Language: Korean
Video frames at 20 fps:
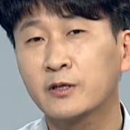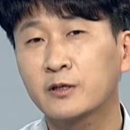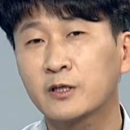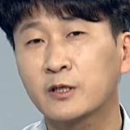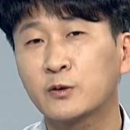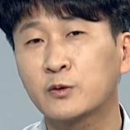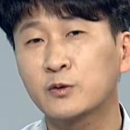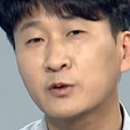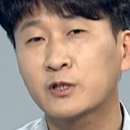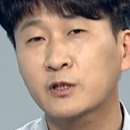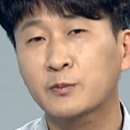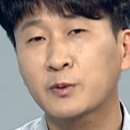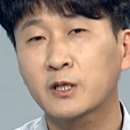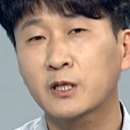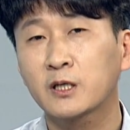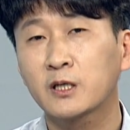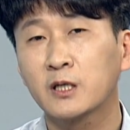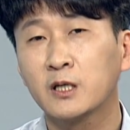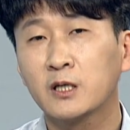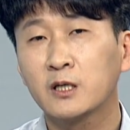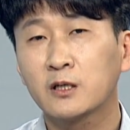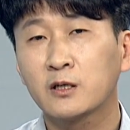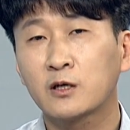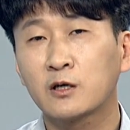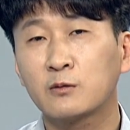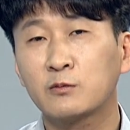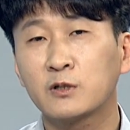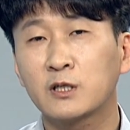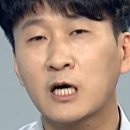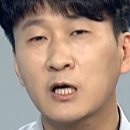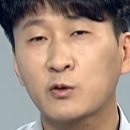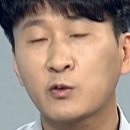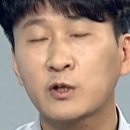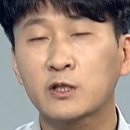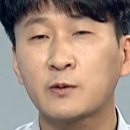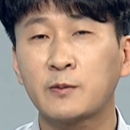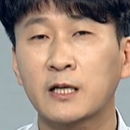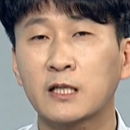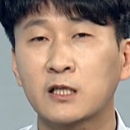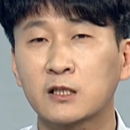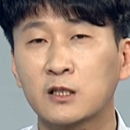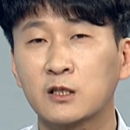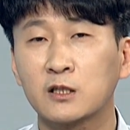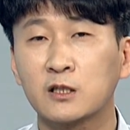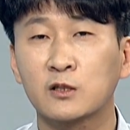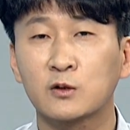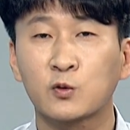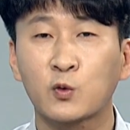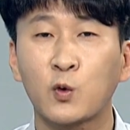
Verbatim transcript: 그리고 특별히 여러분들이 학교에서 받았던